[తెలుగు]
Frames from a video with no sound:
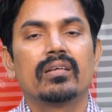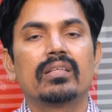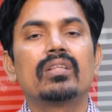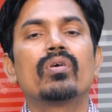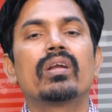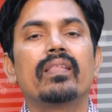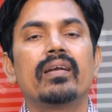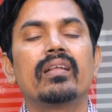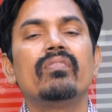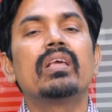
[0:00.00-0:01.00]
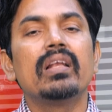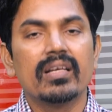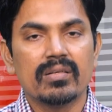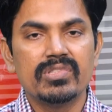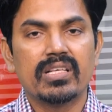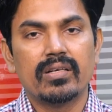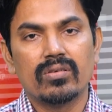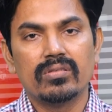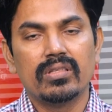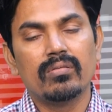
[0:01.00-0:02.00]
తద్వారా ఏంటంటే వీక్లీ ఇన్కమ్
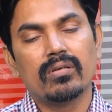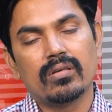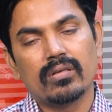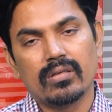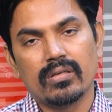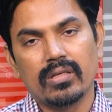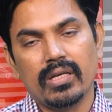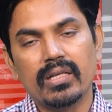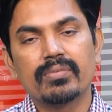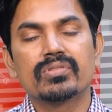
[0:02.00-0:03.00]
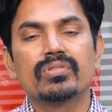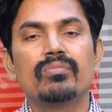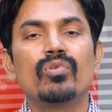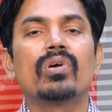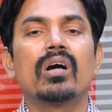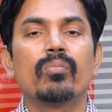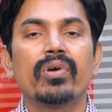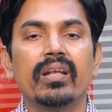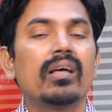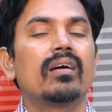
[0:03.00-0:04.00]
జనరేట్ అవుద్ది ఈటీఎఫ్స్ uh, మూవ్ e
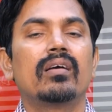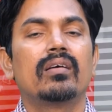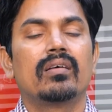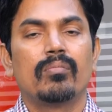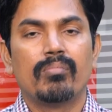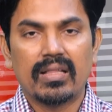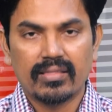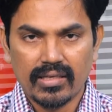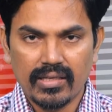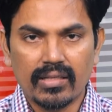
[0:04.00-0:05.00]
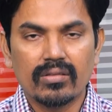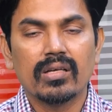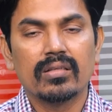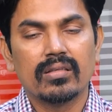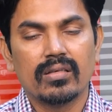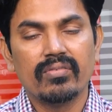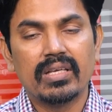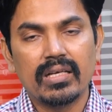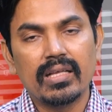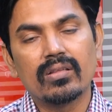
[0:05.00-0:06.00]
కాకపోయినా మంత్లీ అంతకంత
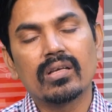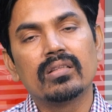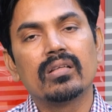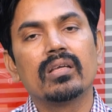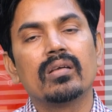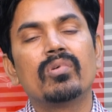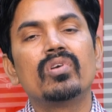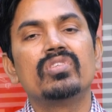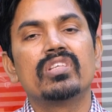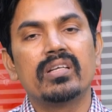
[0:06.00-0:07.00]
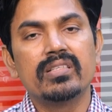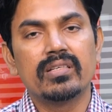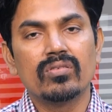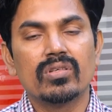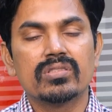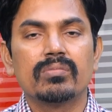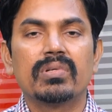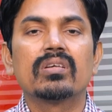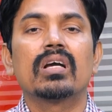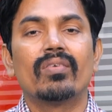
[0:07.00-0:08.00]
వీక్లీ అంతకంత అమౌంట్ జనరేట్ చేయడం కోసం
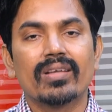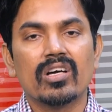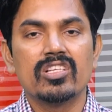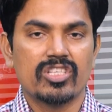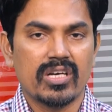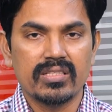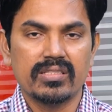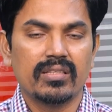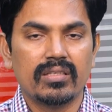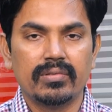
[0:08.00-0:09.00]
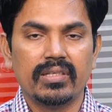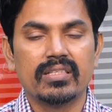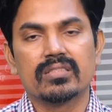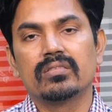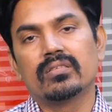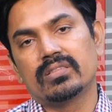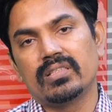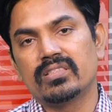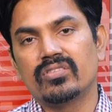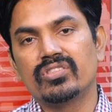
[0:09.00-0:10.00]
మనం కవర్డ్ కాల్ స్ట్రాటజీ చేద్దామండి నెక్స్ట్
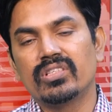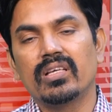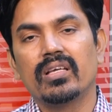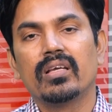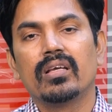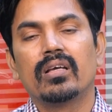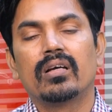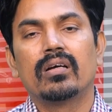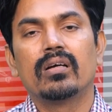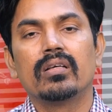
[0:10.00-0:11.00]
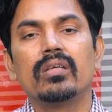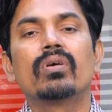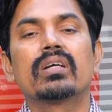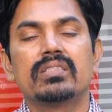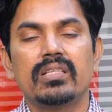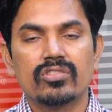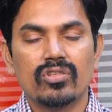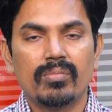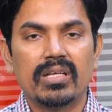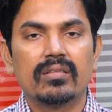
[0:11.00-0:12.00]
సిరీస్ నుంచి uh, ఈ ఒక్క
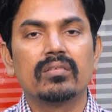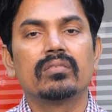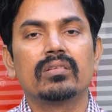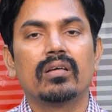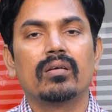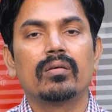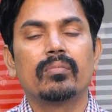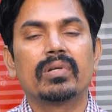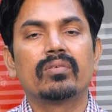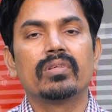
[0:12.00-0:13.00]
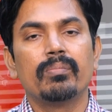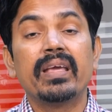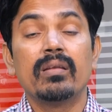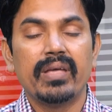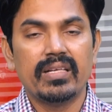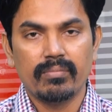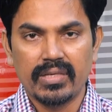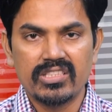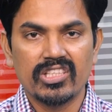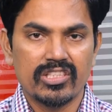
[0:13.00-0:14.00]
సిరీస్లో మాత్రం uh, మనం ఈ పెయిన్ బేర్
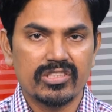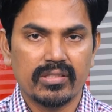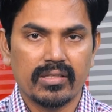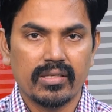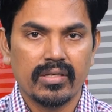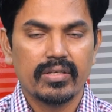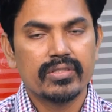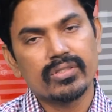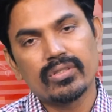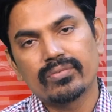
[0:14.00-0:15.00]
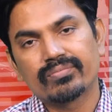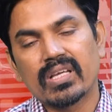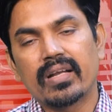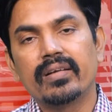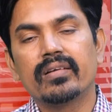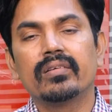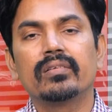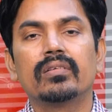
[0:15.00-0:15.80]
బేర్ చేయాల్సిందే సో కరెంట్